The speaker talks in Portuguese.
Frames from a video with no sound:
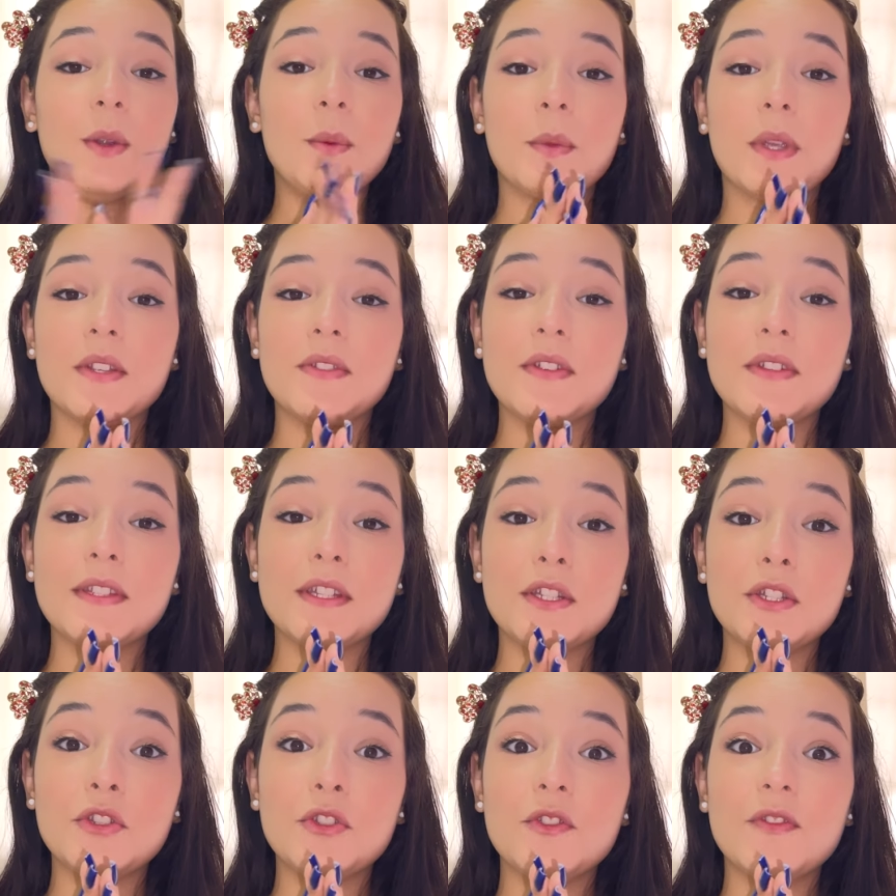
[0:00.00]
Porque às vezes a
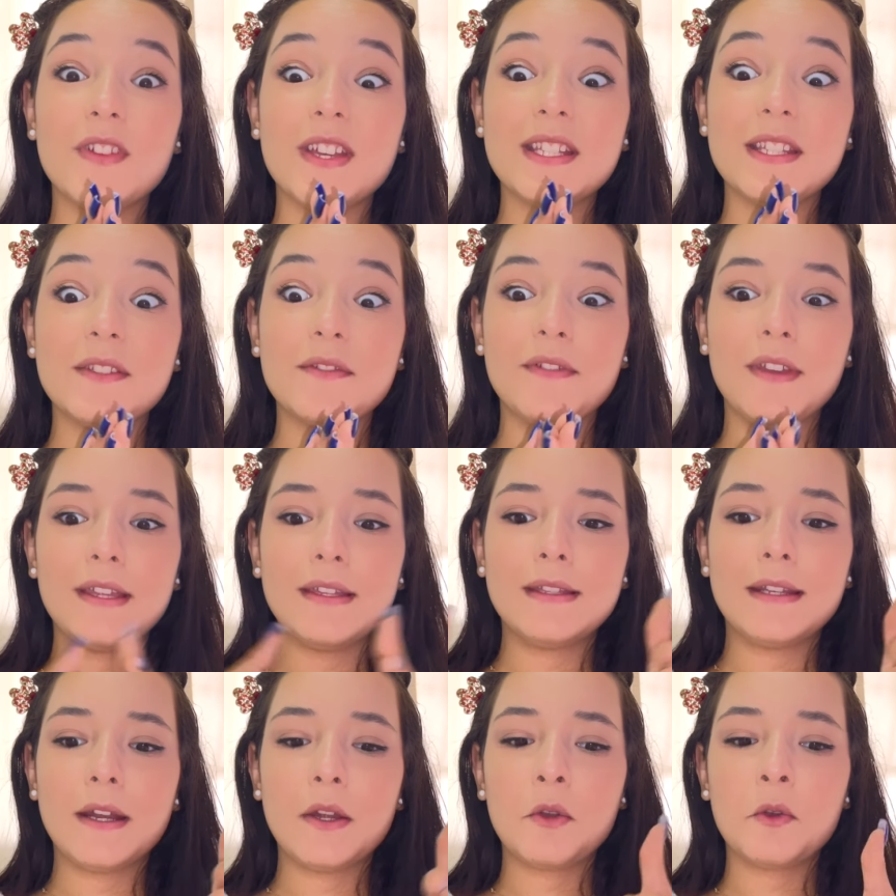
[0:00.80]
gente vai se ver
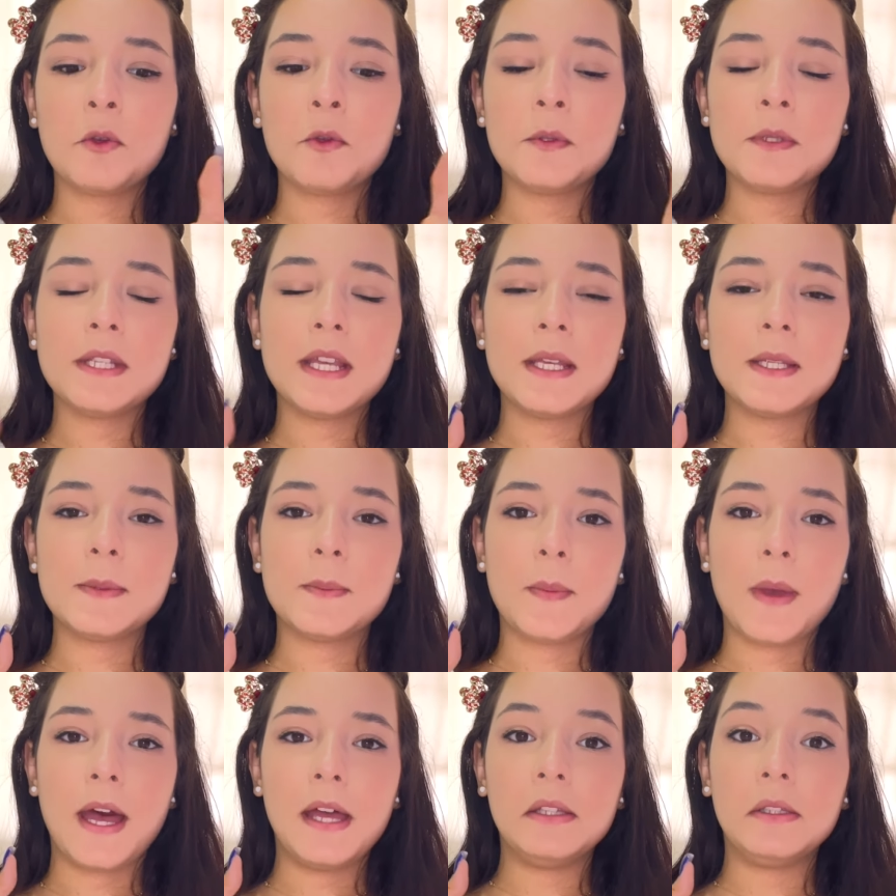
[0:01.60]
entre a cruz e a
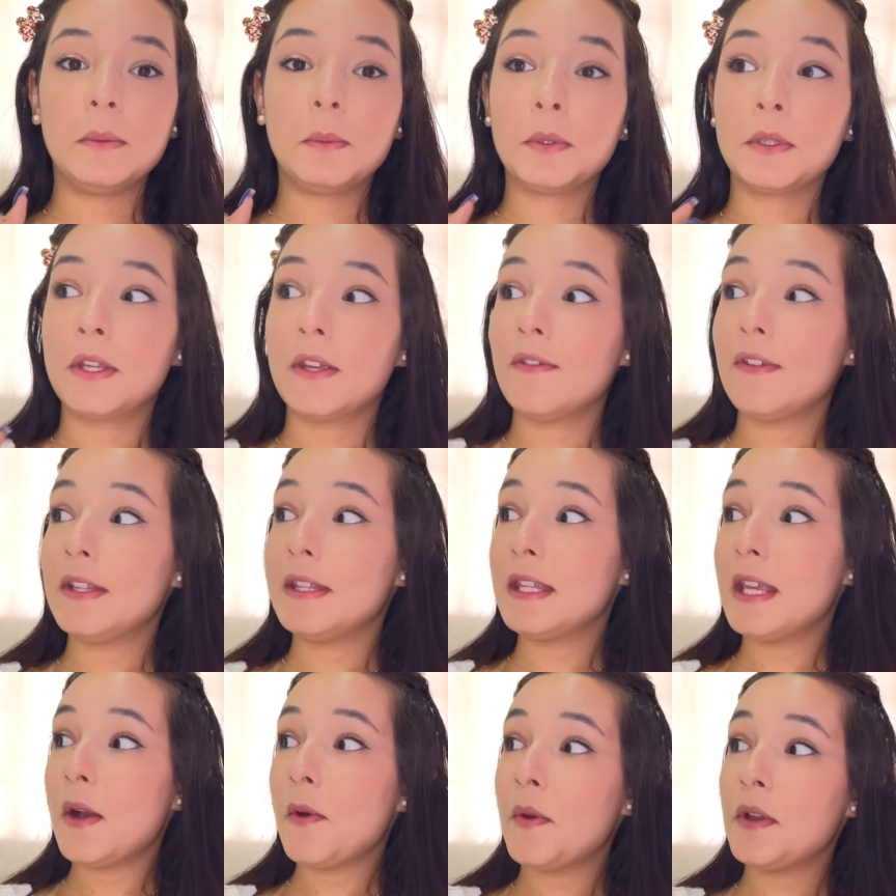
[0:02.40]
espada, porque vai
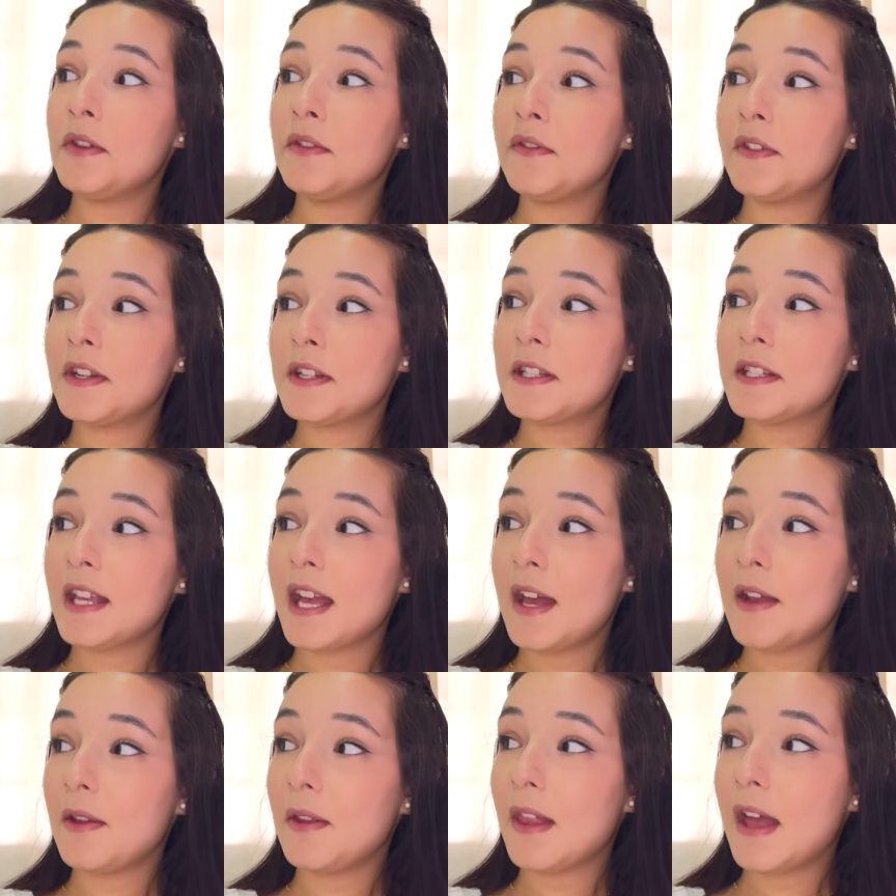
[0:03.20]
ter o
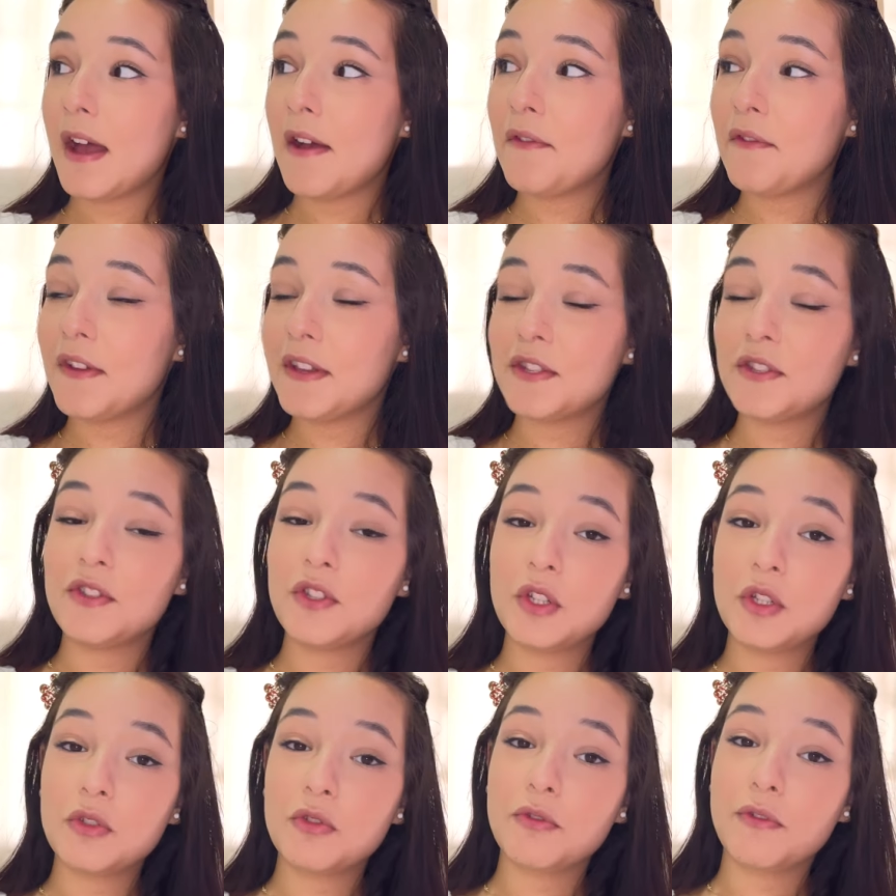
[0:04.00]
aniversário lá, a
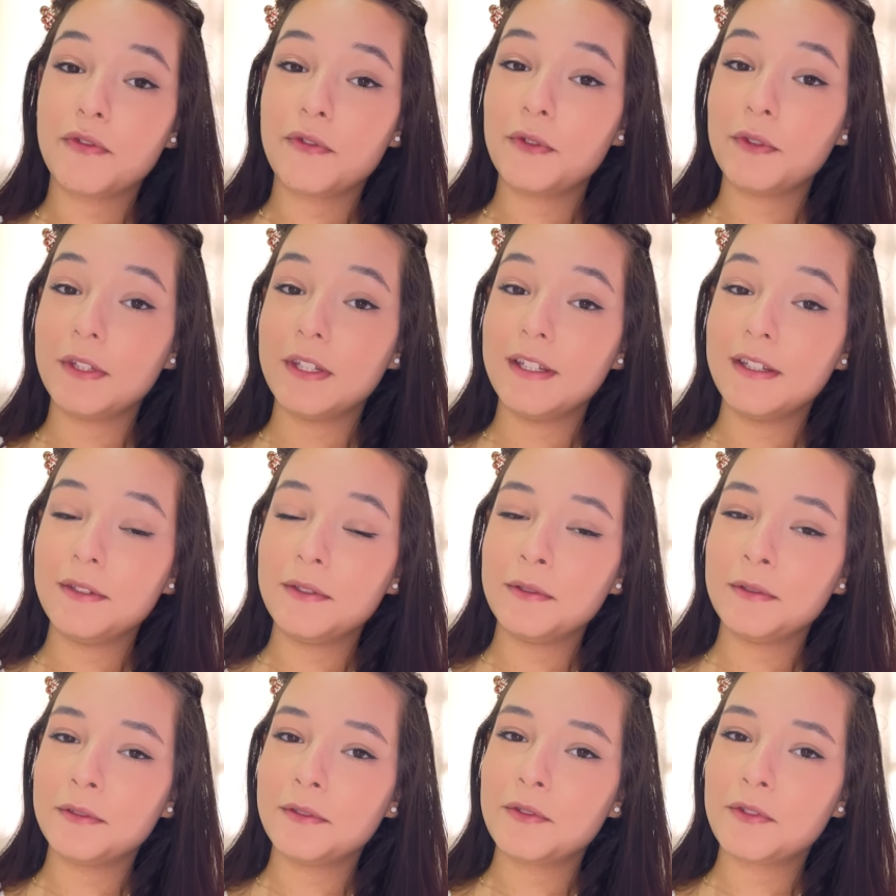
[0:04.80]
festinha de
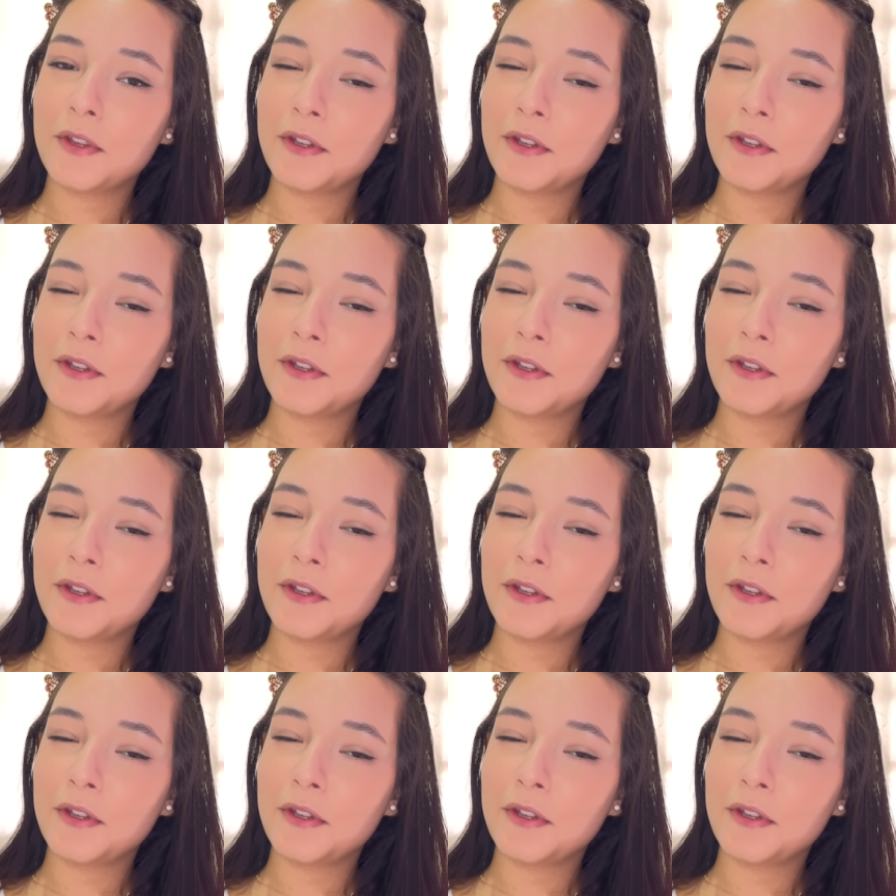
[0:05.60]
fulano de